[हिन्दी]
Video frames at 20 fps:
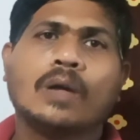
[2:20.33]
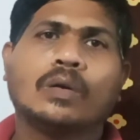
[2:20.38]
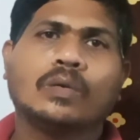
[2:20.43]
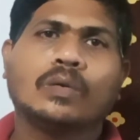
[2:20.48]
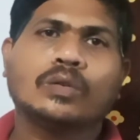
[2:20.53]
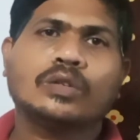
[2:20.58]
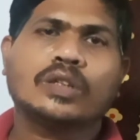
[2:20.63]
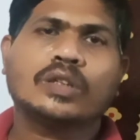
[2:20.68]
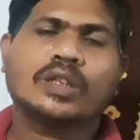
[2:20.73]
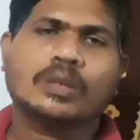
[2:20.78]

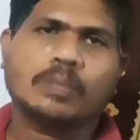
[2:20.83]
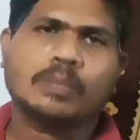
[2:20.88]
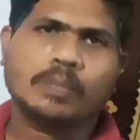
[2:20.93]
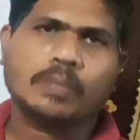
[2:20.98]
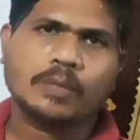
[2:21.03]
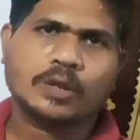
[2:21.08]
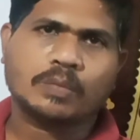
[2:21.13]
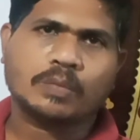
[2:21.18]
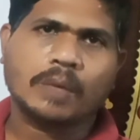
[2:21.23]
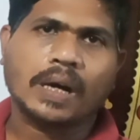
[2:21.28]
उस
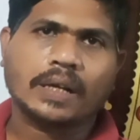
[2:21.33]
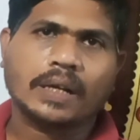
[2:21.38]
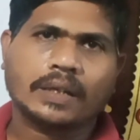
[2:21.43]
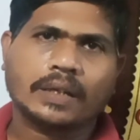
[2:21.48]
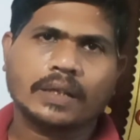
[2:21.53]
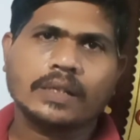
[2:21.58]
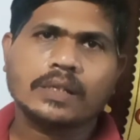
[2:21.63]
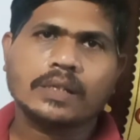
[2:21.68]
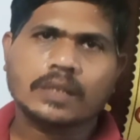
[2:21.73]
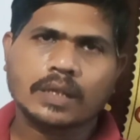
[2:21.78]

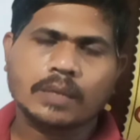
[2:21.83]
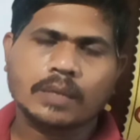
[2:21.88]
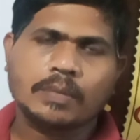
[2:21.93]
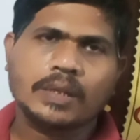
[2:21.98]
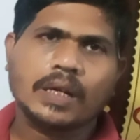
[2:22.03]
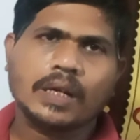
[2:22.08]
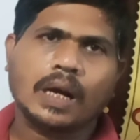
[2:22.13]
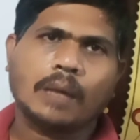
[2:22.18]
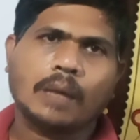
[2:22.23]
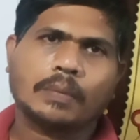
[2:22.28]
स्पार्किंग से भी
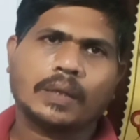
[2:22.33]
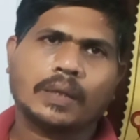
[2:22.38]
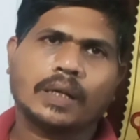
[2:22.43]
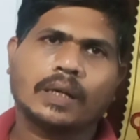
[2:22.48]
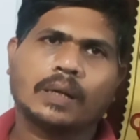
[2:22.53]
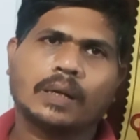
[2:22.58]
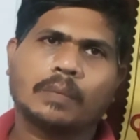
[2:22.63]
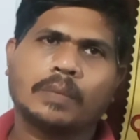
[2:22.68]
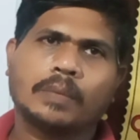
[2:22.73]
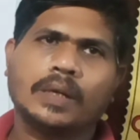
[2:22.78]
आपके घर
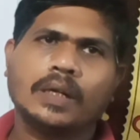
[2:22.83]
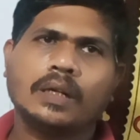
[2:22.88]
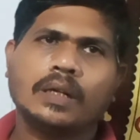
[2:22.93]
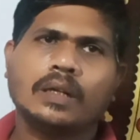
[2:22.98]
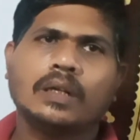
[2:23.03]
पे